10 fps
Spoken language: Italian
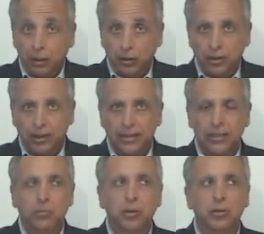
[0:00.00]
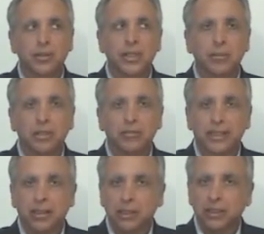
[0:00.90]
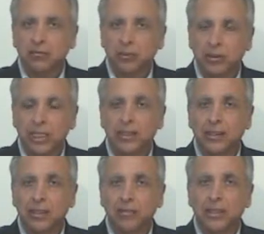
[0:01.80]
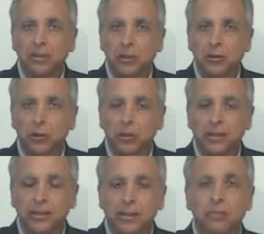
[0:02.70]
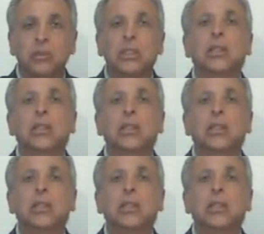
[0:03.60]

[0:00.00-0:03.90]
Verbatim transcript: nel nostro esempio, non sia manifestamente infondata e rilevante per il giudizio,